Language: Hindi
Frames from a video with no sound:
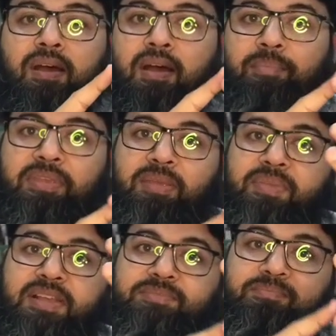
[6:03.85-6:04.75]
आपके
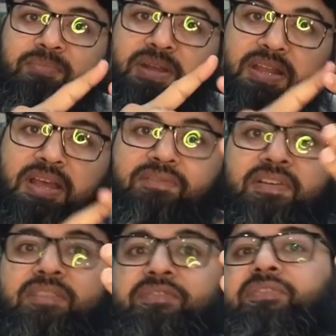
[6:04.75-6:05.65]
पास बना
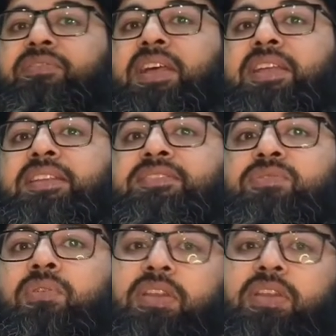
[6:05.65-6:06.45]
हुआ फ्रेगरेंस